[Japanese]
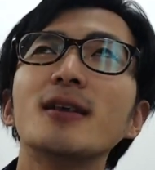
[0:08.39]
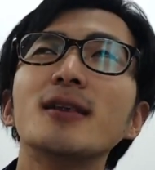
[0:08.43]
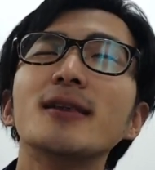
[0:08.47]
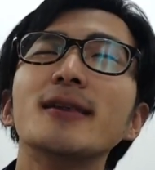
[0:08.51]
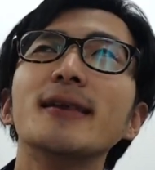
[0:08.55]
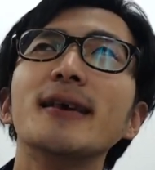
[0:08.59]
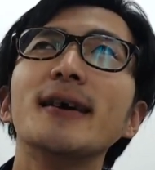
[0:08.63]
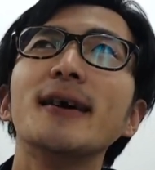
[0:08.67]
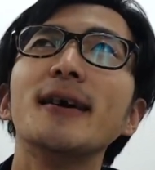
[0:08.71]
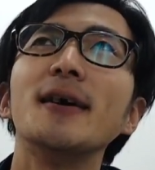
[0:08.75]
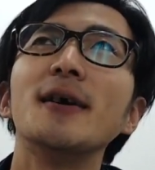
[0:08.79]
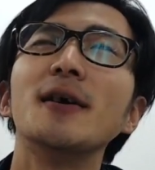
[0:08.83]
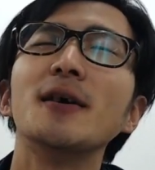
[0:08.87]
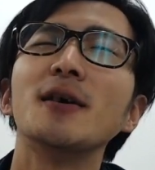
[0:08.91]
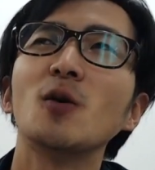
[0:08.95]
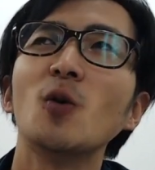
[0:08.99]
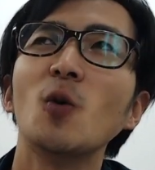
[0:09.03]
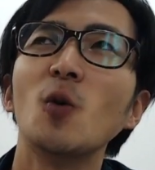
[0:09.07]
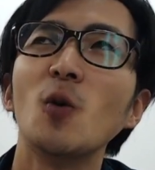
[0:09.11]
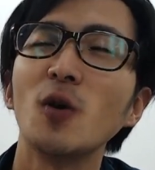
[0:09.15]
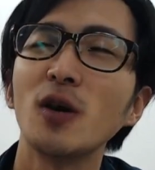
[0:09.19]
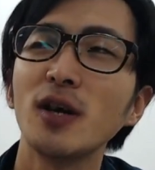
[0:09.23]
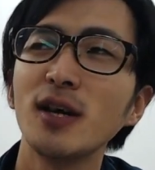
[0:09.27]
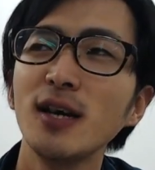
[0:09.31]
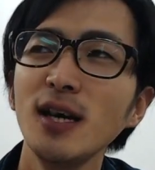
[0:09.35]
で、
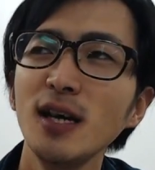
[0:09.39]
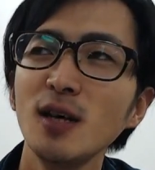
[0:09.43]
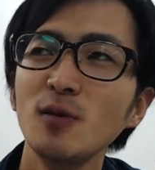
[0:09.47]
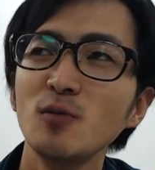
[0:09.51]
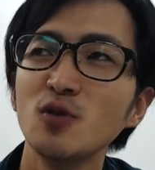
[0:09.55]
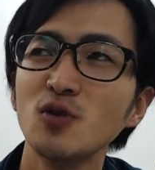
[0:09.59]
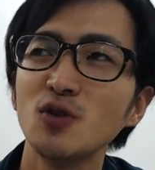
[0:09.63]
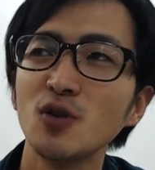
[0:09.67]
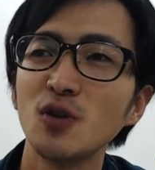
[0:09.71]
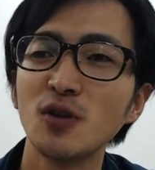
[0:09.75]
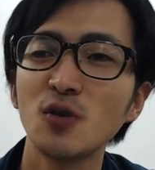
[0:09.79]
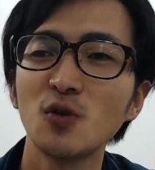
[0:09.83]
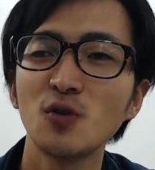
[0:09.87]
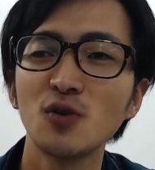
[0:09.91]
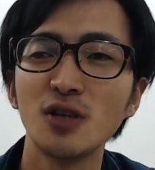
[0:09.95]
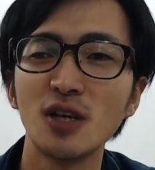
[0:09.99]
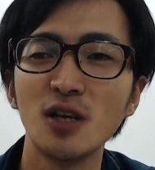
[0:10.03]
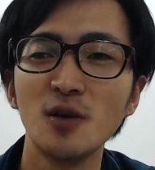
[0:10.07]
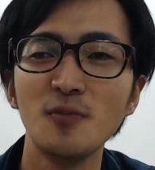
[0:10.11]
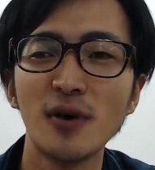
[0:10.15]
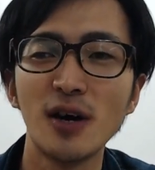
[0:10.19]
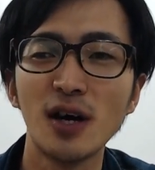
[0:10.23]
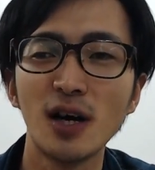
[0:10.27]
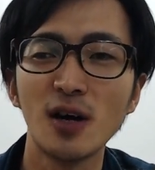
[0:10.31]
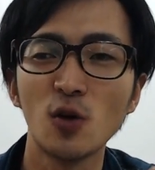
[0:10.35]
こうゲームの特に
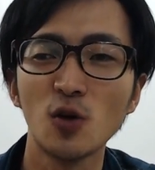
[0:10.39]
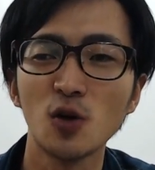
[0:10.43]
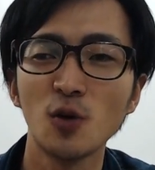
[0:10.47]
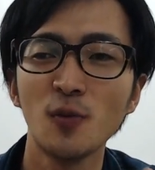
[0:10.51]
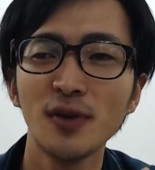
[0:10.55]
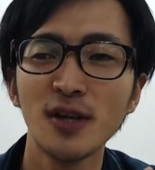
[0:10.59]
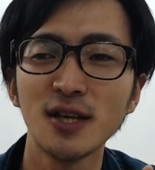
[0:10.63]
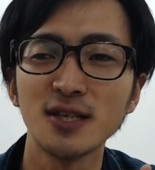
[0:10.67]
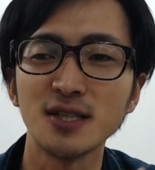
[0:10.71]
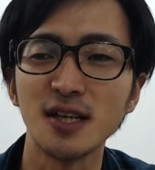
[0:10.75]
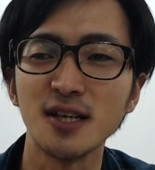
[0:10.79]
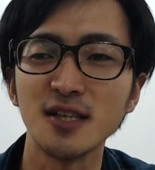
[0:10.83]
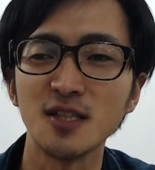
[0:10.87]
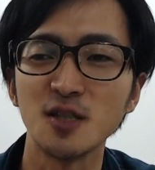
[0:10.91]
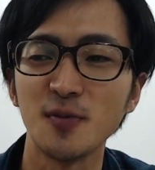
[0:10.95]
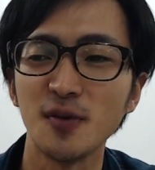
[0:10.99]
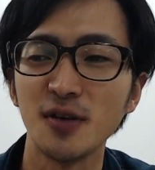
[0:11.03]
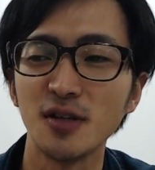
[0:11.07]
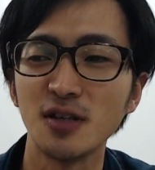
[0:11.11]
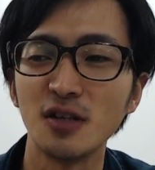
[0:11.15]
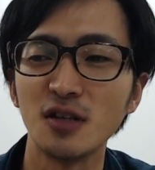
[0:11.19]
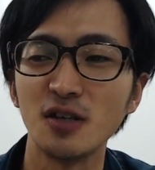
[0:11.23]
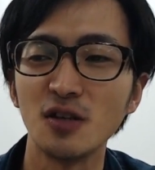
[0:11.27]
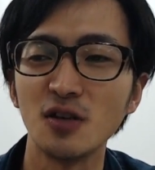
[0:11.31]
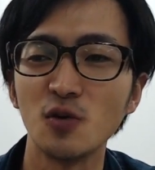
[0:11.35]
今、子供たちが一番
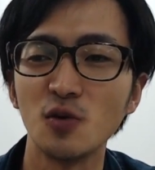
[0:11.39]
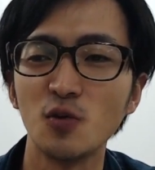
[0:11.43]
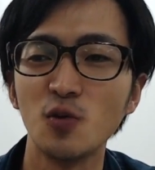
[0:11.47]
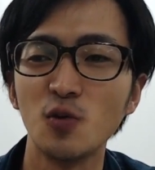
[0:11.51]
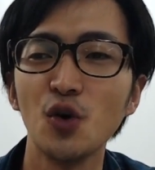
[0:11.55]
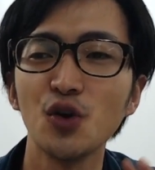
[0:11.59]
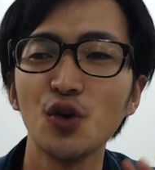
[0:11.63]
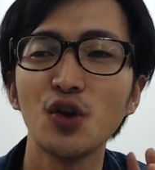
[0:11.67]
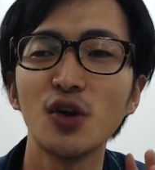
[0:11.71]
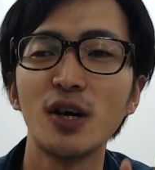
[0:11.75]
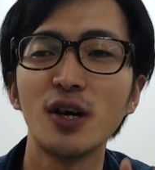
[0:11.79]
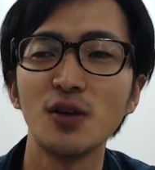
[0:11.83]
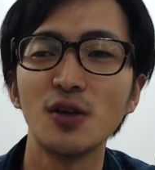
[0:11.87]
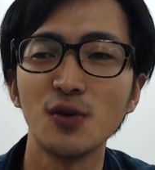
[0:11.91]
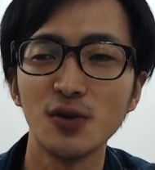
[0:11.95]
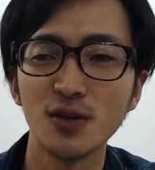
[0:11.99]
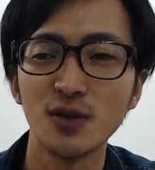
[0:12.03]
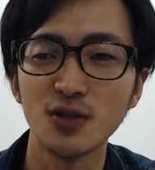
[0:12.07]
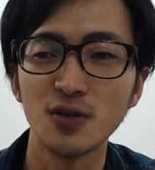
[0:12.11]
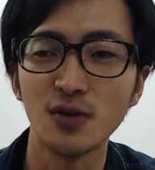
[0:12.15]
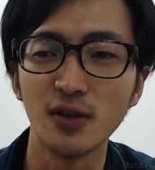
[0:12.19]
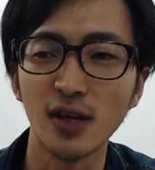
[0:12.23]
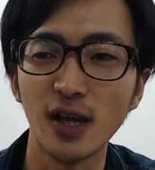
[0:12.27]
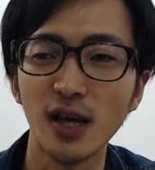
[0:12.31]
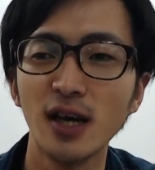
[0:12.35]
やってるのは、フォートナイトで
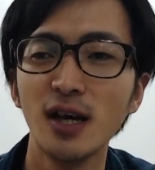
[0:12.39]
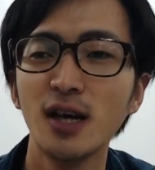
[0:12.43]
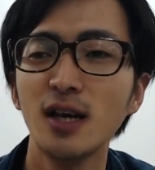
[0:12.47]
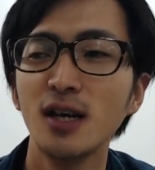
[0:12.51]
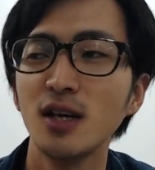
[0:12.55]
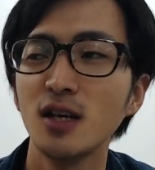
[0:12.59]
すよね。